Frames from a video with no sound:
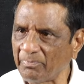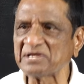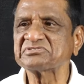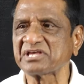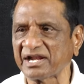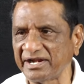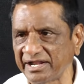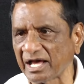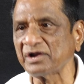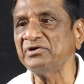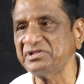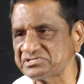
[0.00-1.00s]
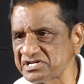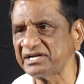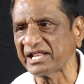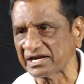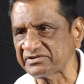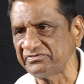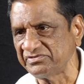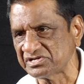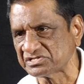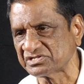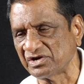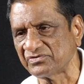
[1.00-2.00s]
భాస్కర్ రెడ్డి గారు డిజిటల్ యాక్టివిటీ
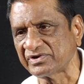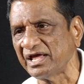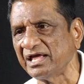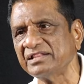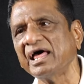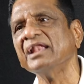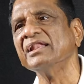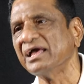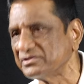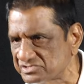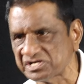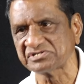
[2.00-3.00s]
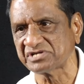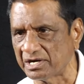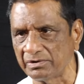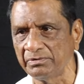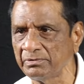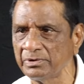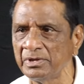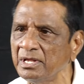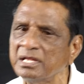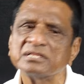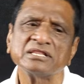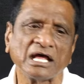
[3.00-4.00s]
చేస్తూ ఉంటే దాన్ని చేశాడు
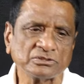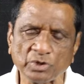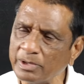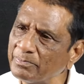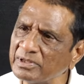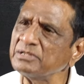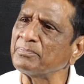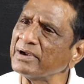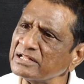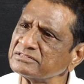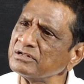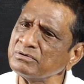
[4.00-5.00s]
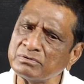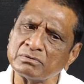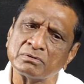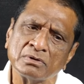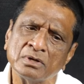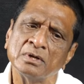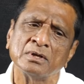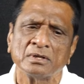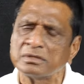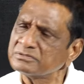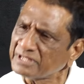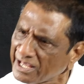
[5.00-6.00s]
దాంతో ఇబ్బంది పడి అతను
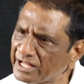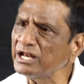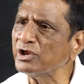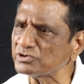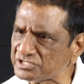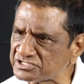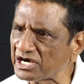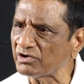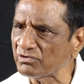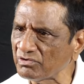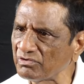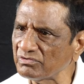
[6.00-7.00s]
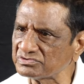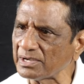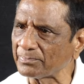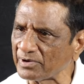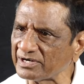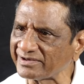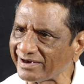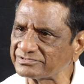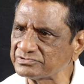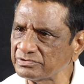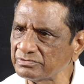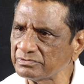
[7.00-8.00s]
తెహరీలో చేశాడు సబ్
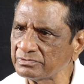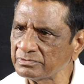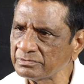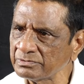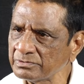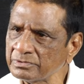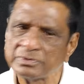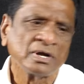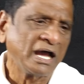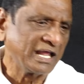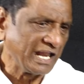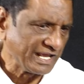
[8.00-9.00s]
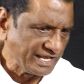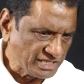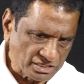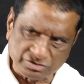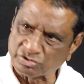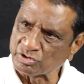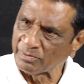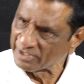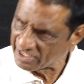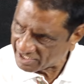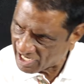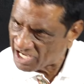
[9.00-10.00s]
కాంట్రాక్ట్స్ అలాగే ఏదైతుందో
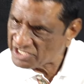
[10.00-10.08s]
మన దగ్గర